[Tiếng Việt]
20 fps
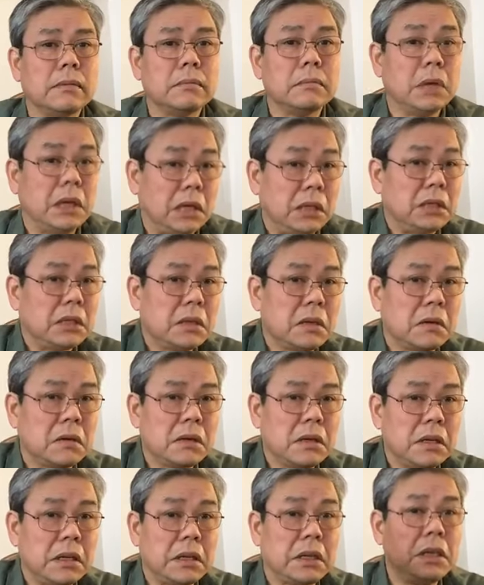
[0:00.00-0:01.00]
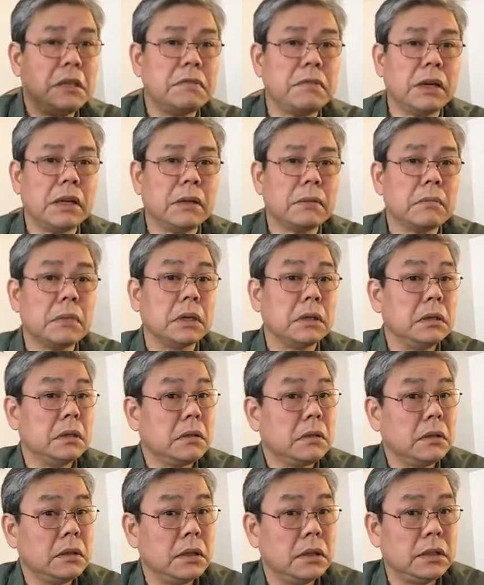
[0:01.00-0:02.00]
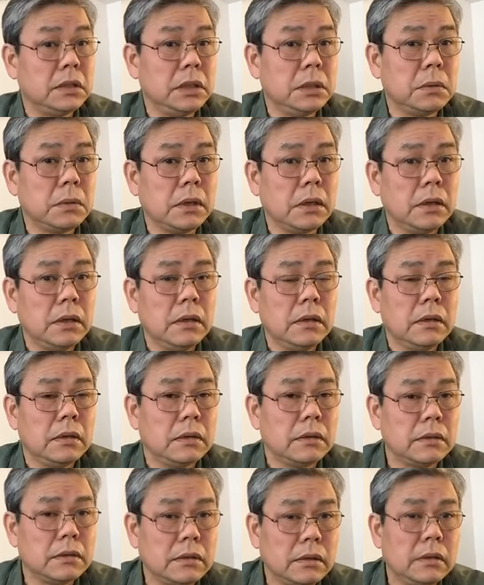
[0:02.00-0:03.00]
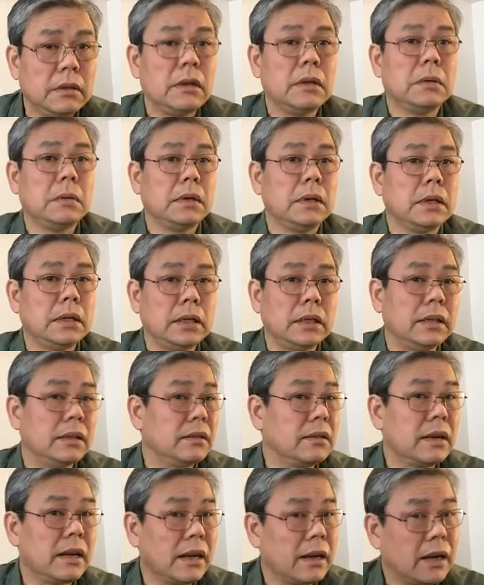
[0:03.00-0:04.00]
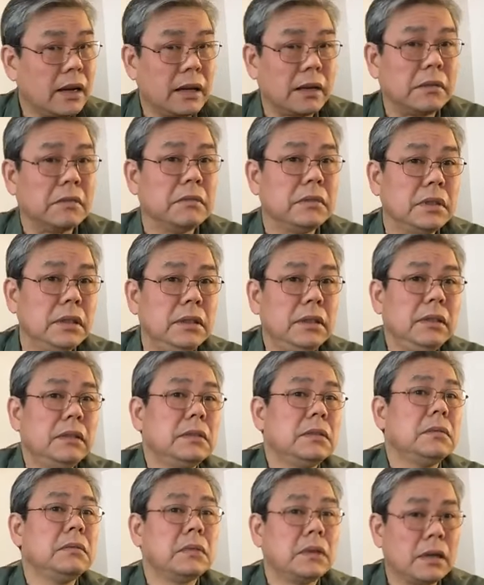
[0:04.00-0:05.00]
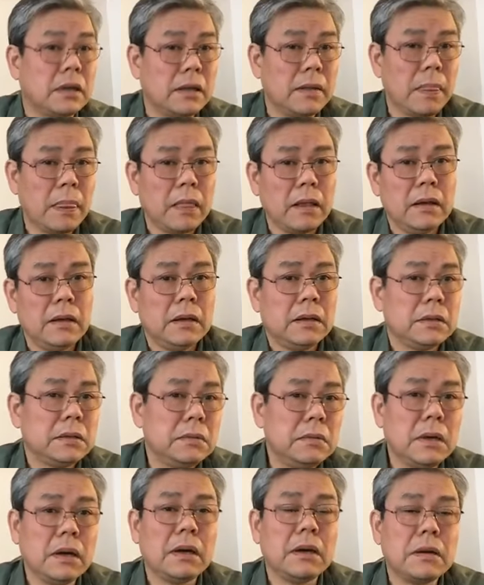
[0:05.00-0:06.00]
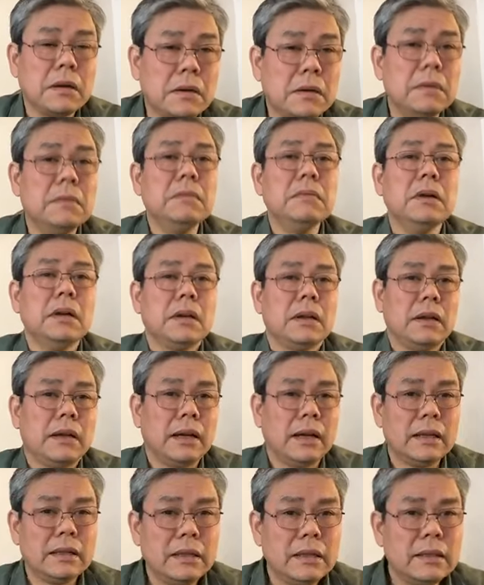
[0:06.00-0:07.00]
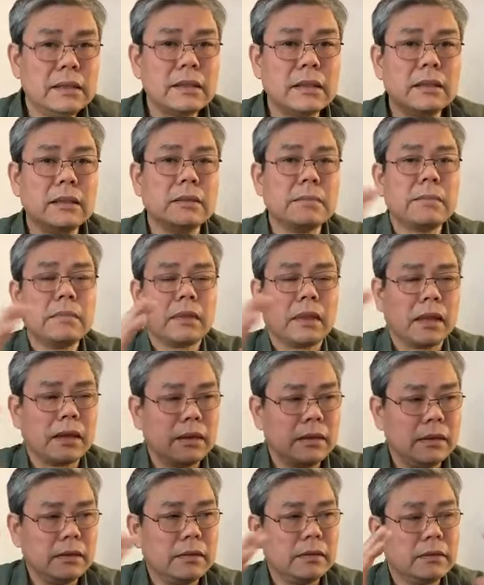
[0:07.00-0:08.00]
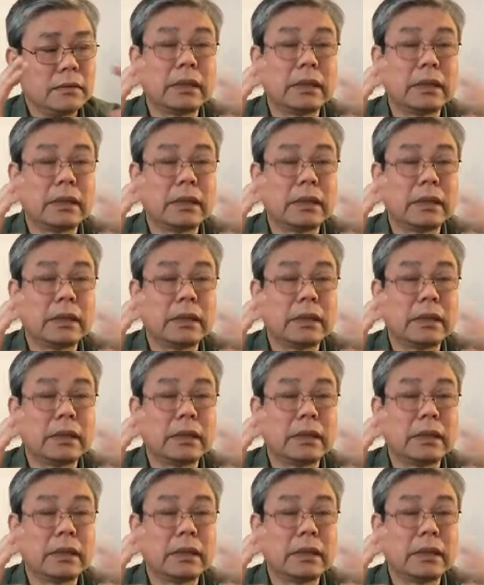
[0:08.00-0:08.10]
bởi những con người khí phách bởi những con người trí tuệ đó là hoa kỳ nó khác hẳn với trung hoa trung hoa cũng là những sự uh, ờ,